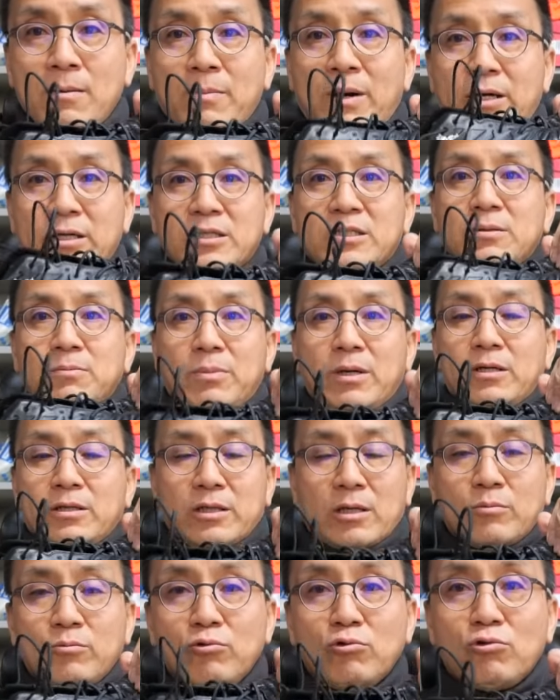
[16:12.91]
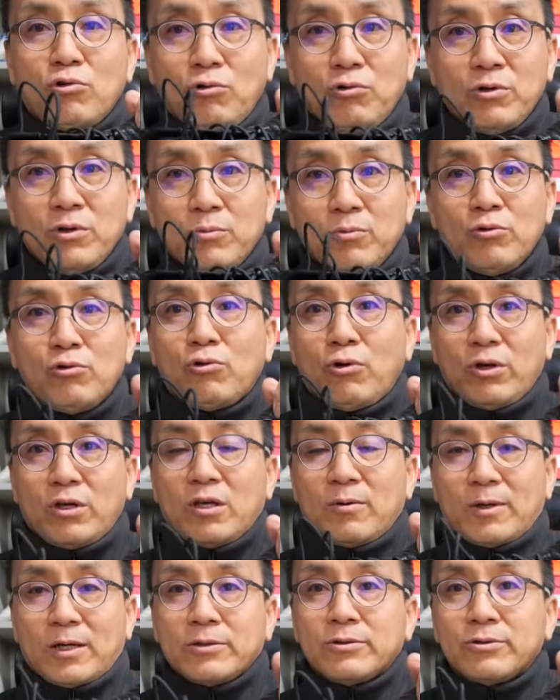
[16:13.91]
발이 신발이 딱 물고 물고
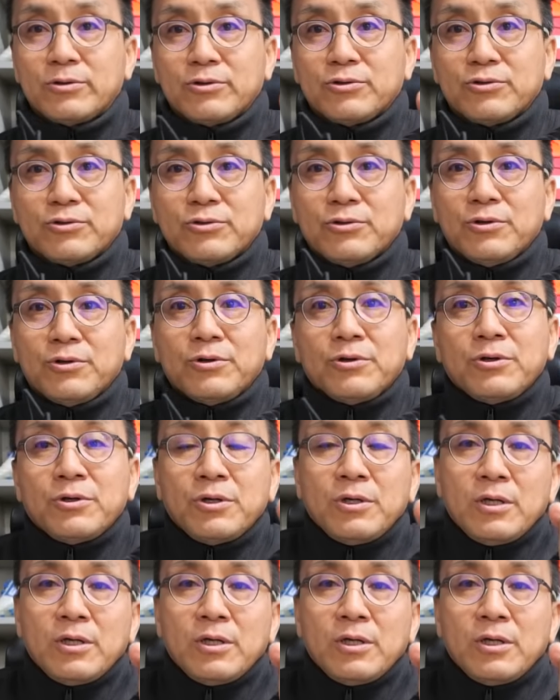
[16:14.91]
있게 만들어지고